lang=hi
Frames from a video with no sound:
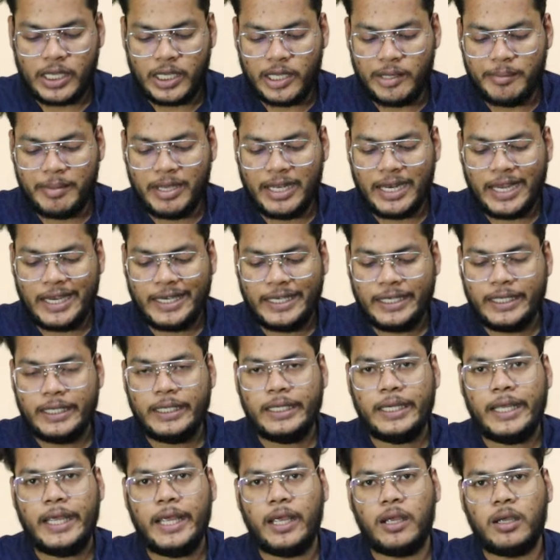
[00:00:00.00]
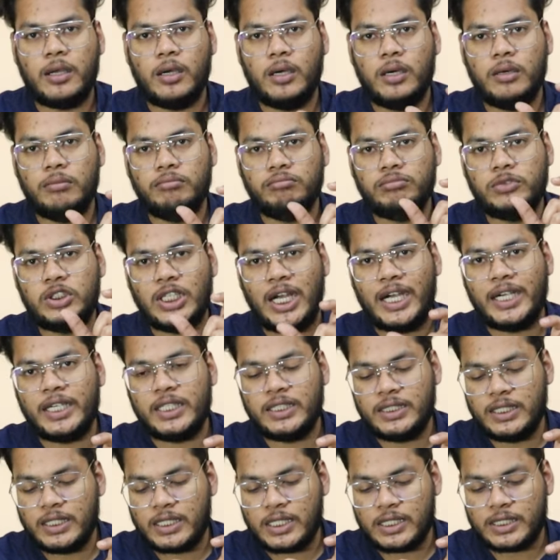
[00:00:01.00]
ईमेल आईडी एक चार
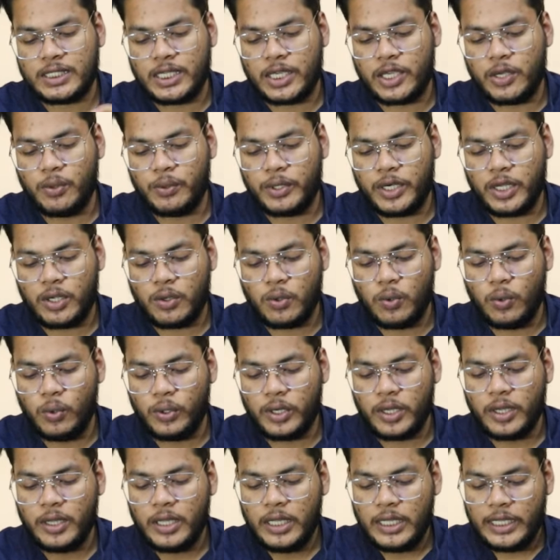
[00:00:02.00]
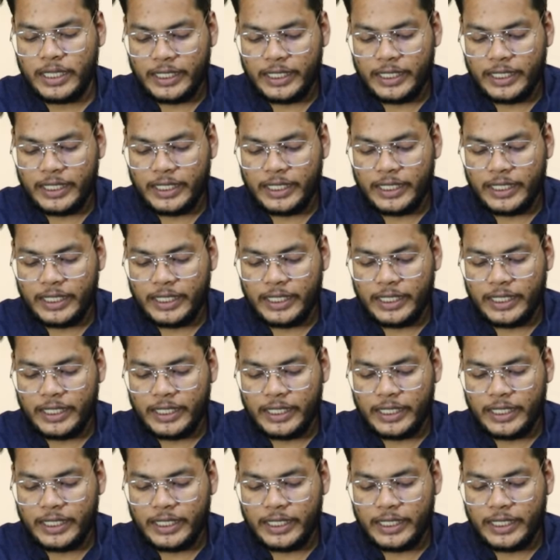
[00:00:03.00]
डिजिट का सिक्योरिटी कोड